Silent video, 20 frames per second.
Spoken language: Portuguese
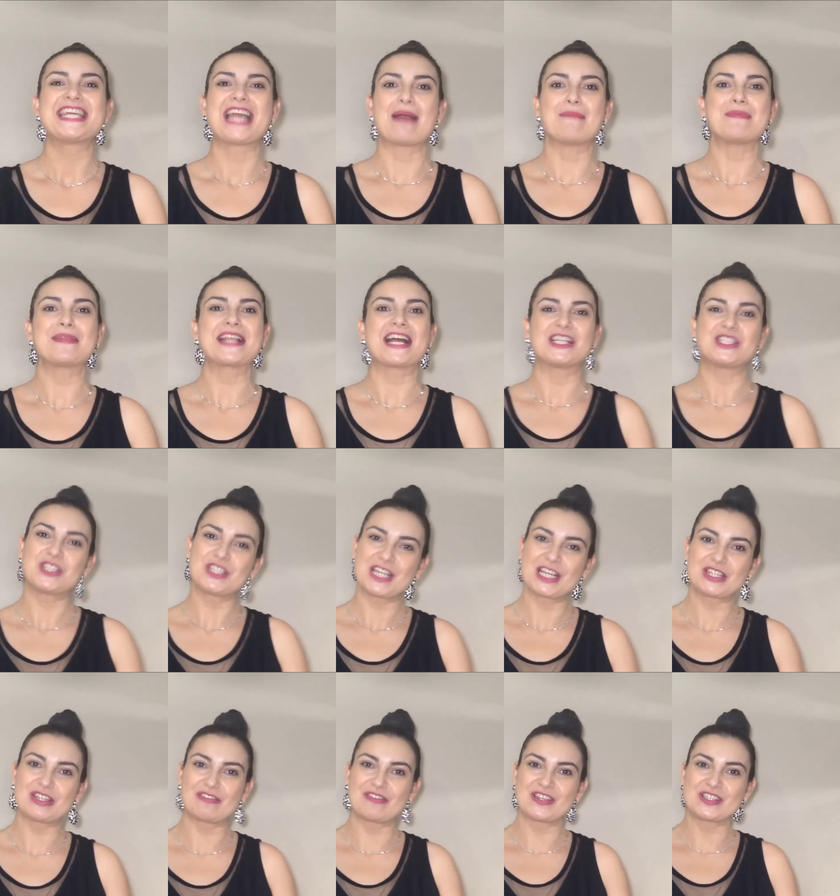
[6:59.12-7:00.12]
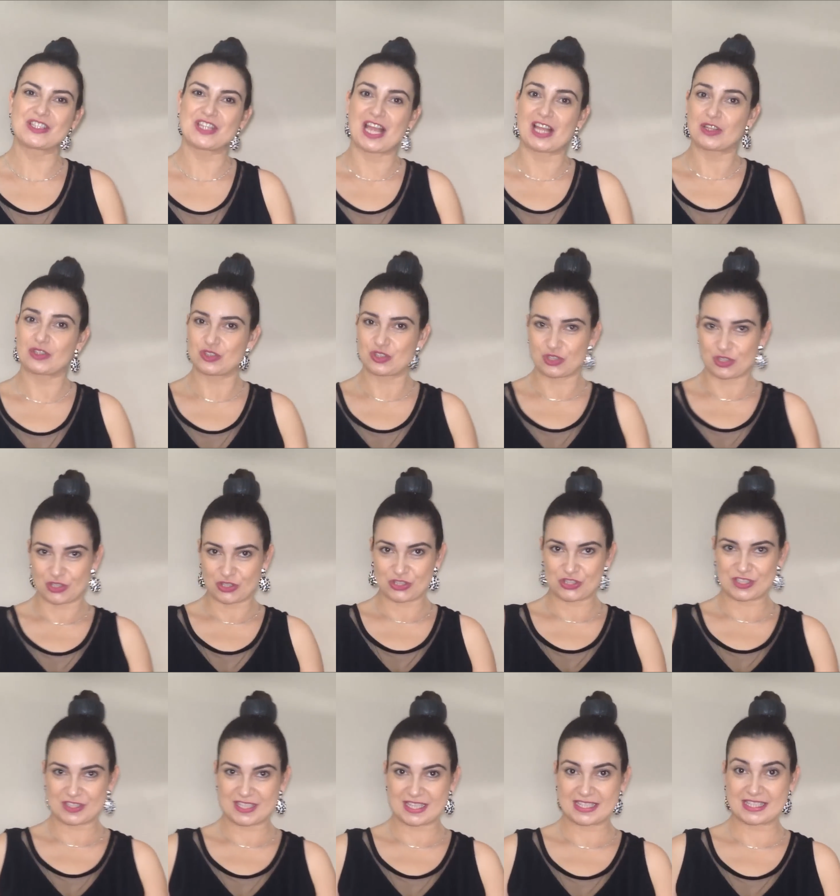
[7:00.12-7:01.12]
E a pitadinha do evangelho de
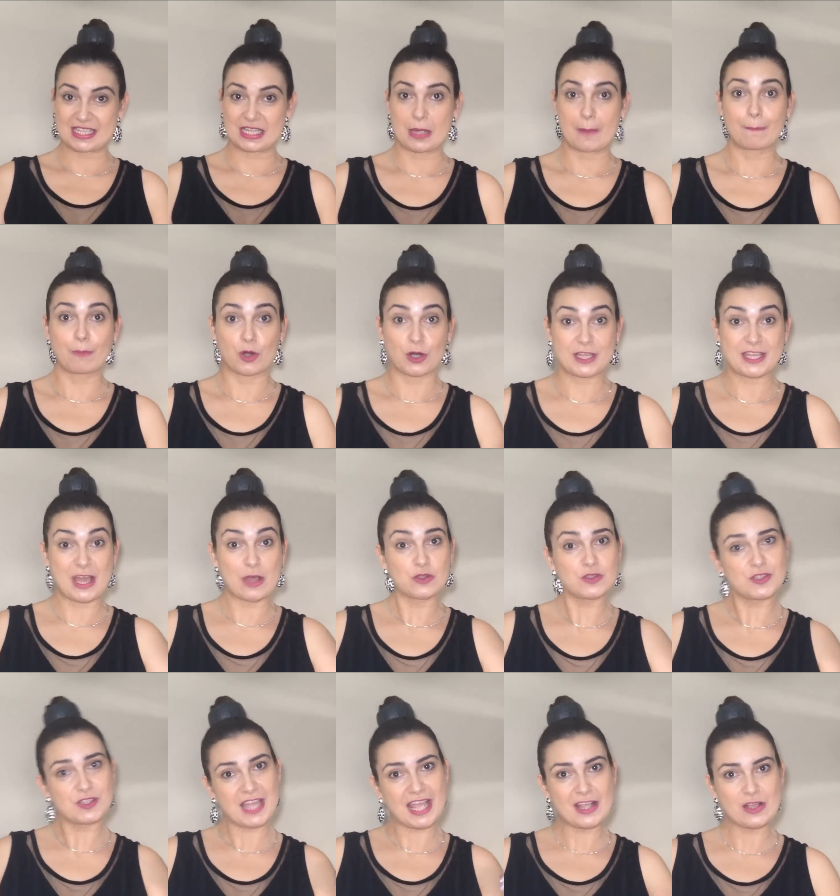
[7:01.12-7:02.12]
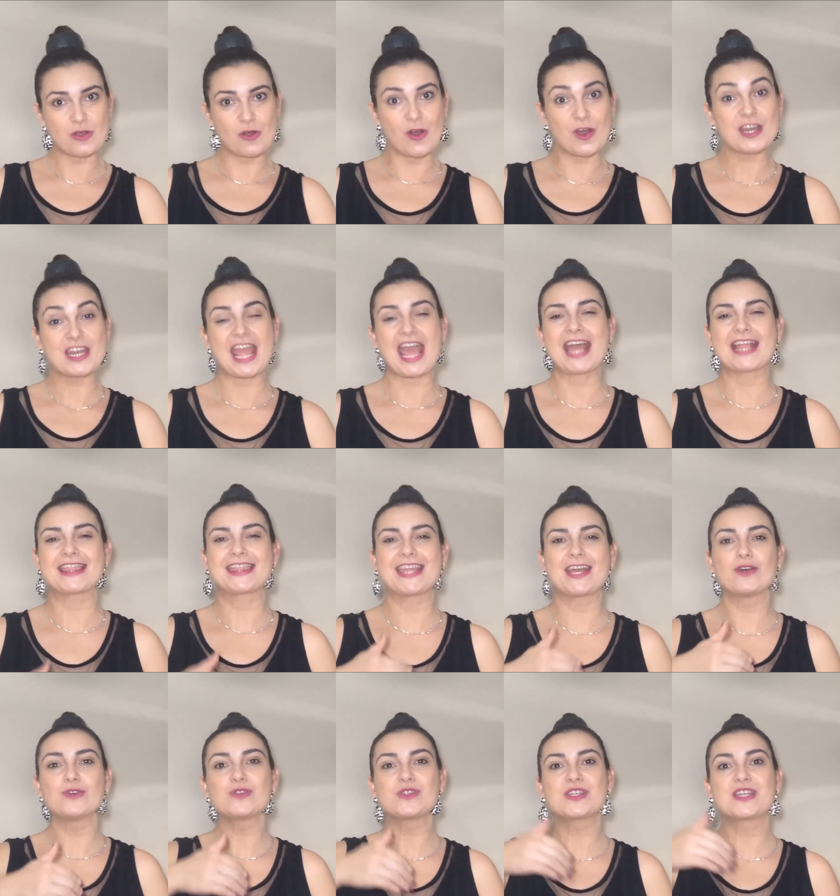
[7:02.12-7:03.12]
hoje diz assim: Porque o Senhor é
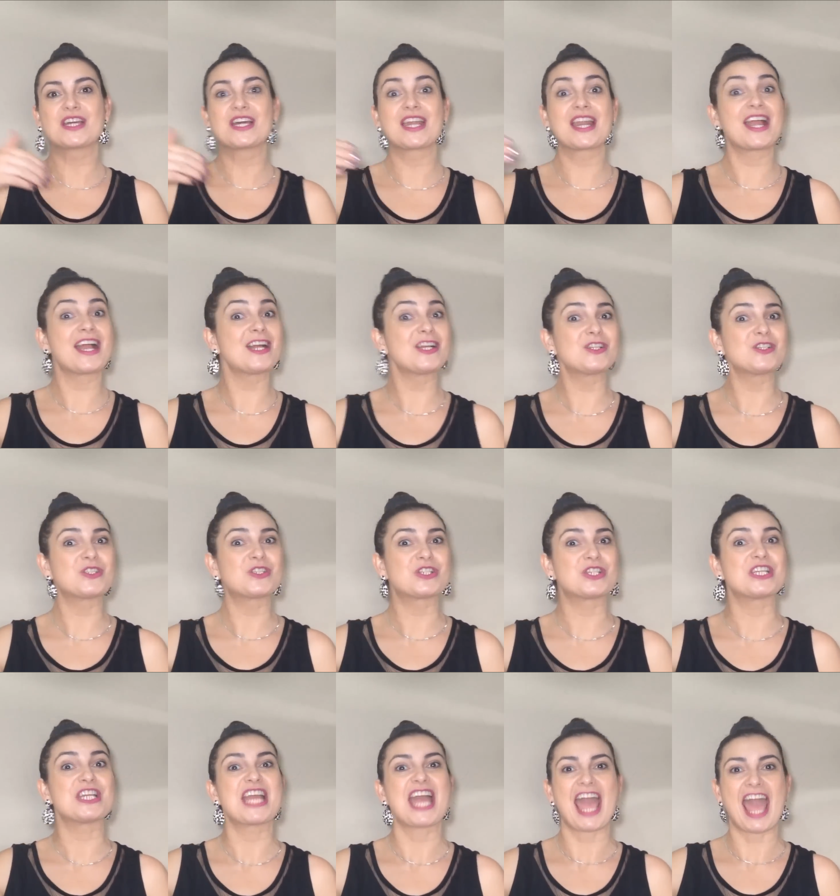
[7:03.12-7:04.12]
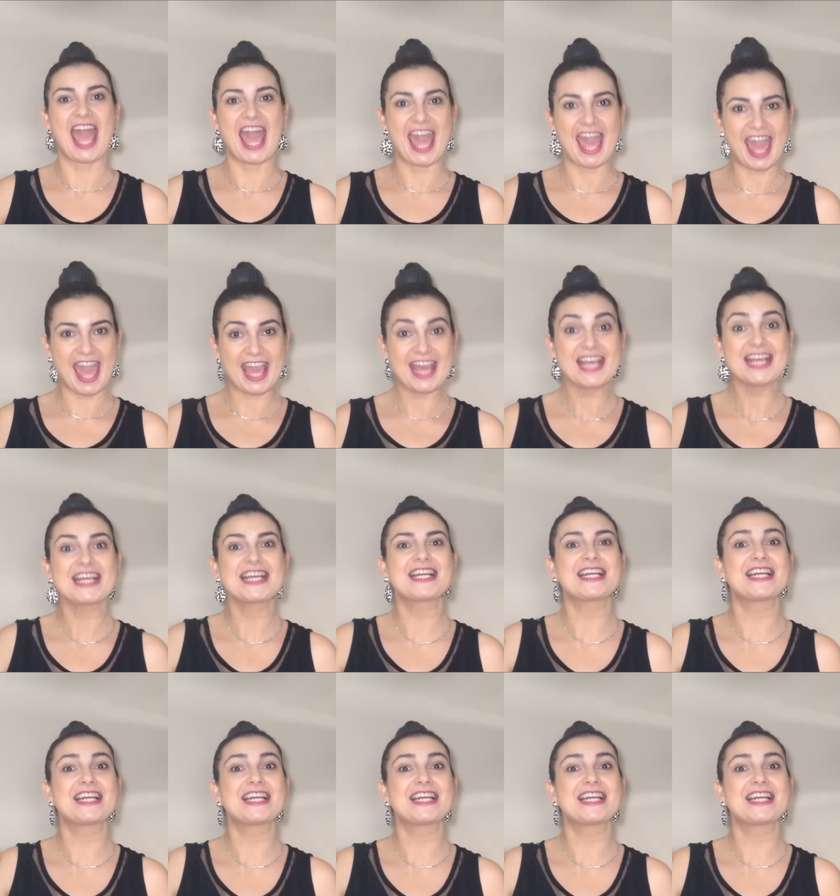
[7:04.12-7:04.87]
Deus grande, é rei